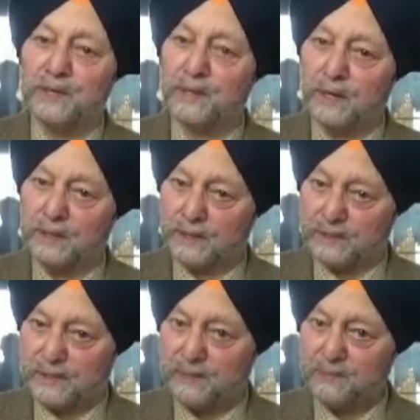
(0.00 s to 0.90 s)
निकाली
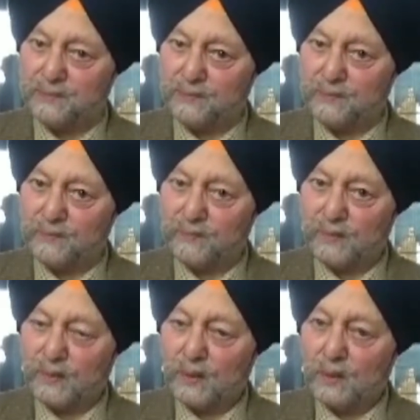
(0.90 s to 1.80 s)
गई हैं
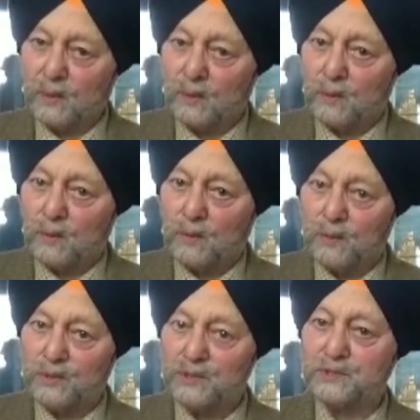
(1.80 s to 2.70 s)

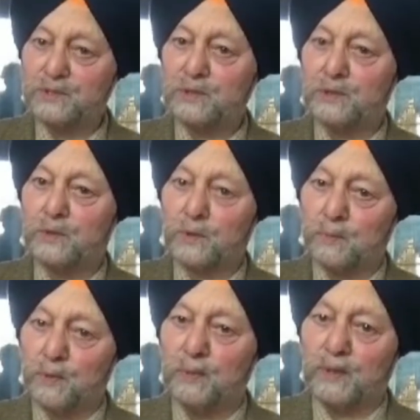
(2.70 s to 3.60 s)
और इस
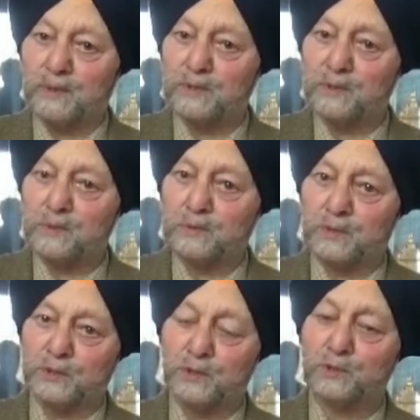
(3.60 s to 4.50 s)
गुरपुर पर
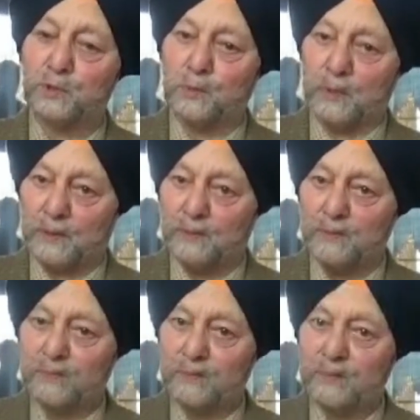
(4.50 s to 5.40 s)
उचित तौर पर
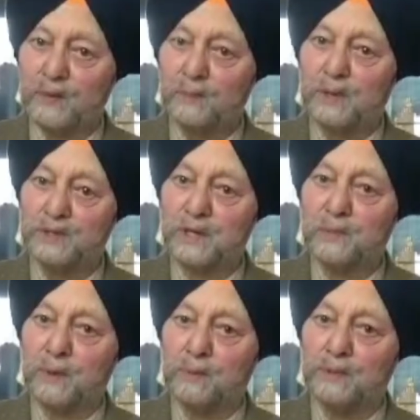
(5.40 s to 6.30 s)
भाई
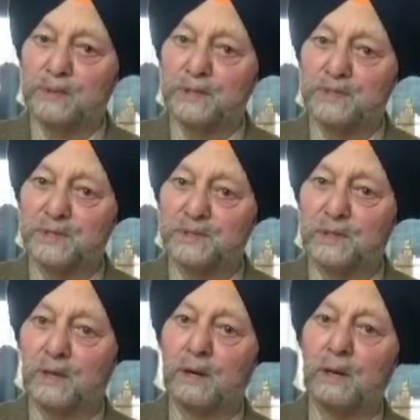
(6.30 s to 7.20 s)
साहब बलजीत सिंह
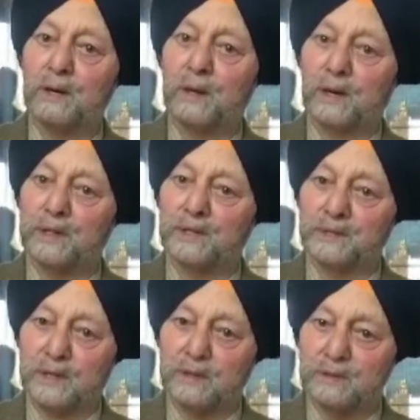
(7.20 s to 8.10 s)
का रागी
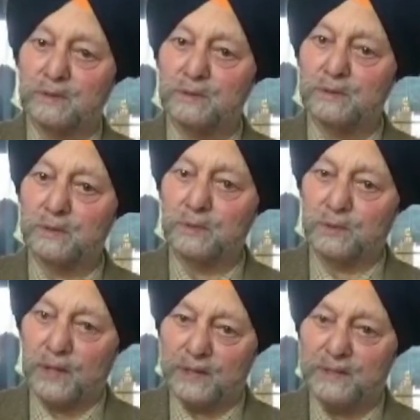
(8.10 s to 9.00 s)
जथा
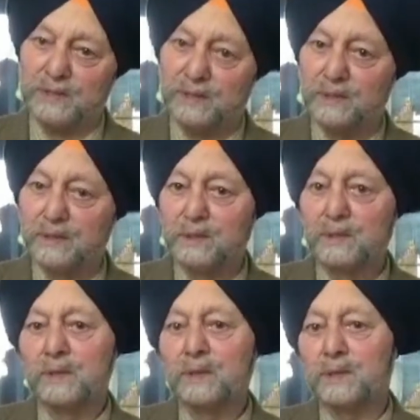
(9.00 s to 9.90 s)
लुधियाना से
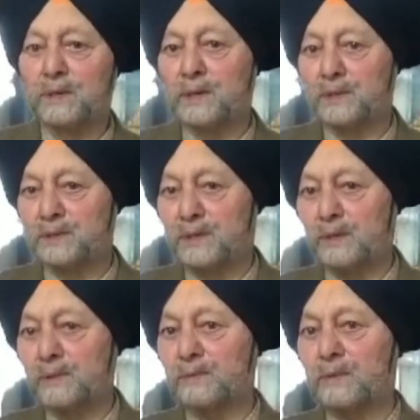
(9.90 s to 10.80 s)

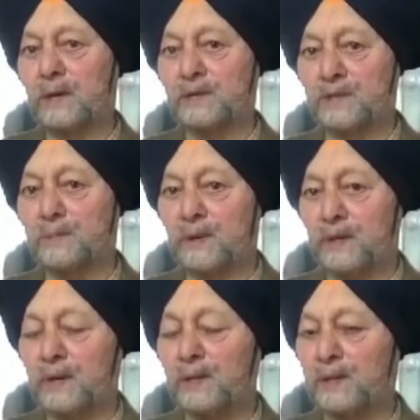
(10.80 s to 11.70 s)
कीर्तन हाजिरी
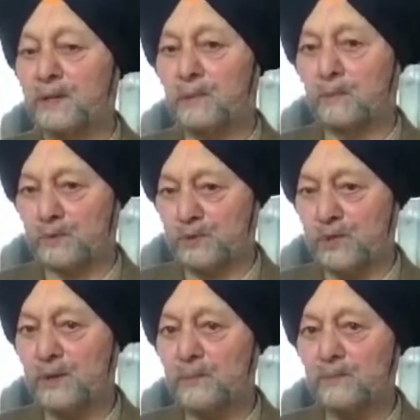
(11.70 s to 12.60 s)
पढ़ने के लिए यहाँ
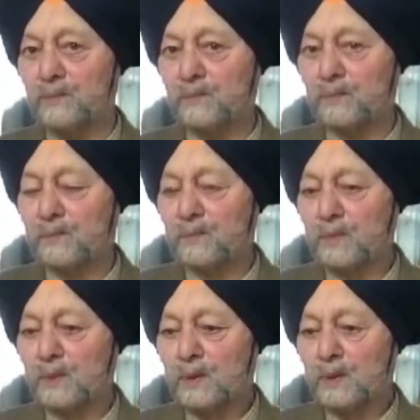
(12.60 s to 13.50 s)
पहुँचे हैं
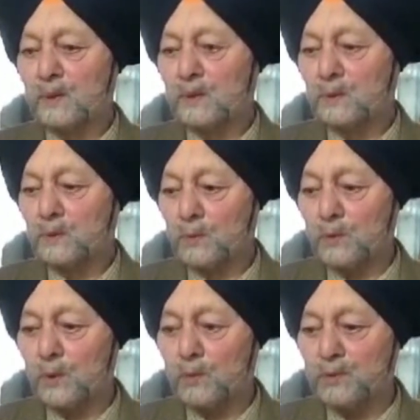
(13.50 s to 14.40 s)

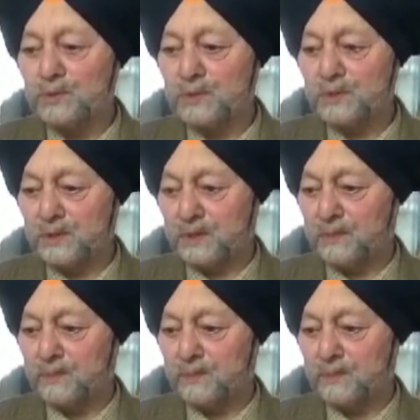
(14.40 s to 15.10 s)
गुरु गोबिंद सिंह जी